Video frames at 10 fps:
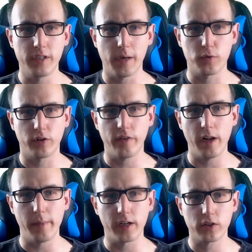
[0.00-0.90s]
Ich habe schon
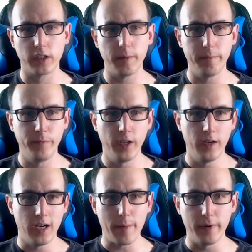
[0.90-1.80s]
zweimal geschrieben,
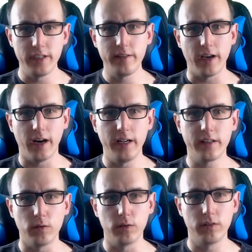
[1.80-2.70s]
aber nichts
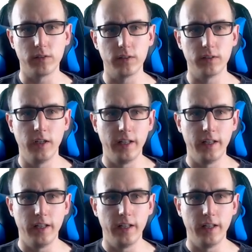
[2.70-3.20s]
erhalten und äh,